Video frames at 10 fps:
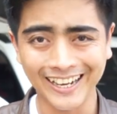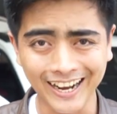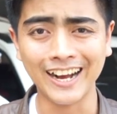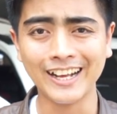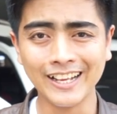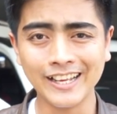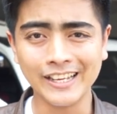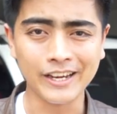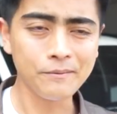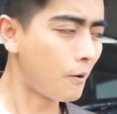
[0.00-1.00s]
ah,
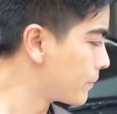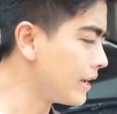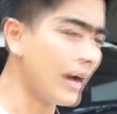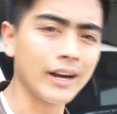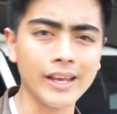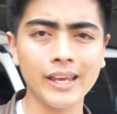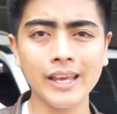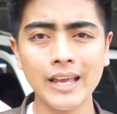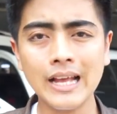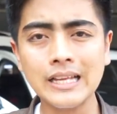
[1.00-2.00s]
ini mobil dari
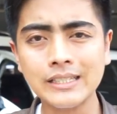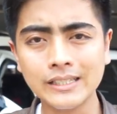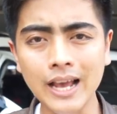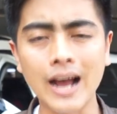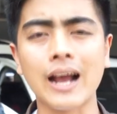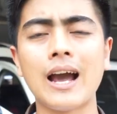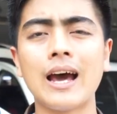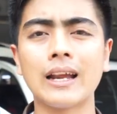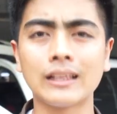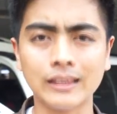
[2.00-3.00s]

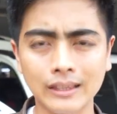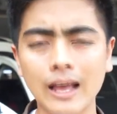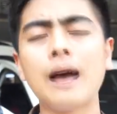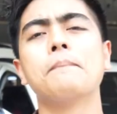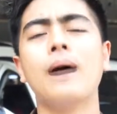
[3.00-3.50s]
Jakarta